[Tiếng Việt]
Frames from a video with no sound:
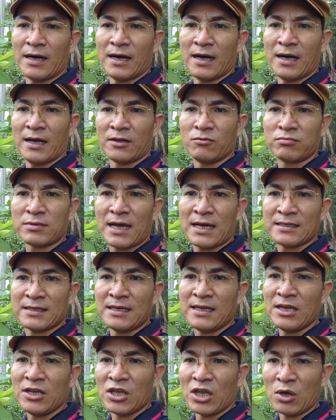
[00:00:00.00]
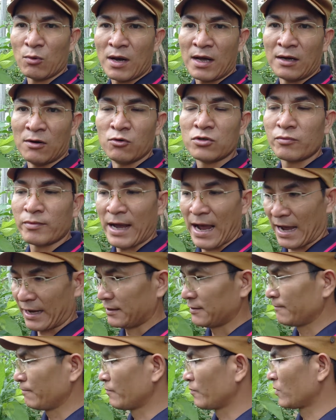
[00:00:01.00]
và chúng ta sẽ chia nhiều lần uống trong
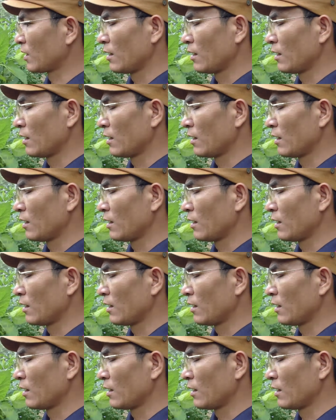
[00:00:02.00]
ngày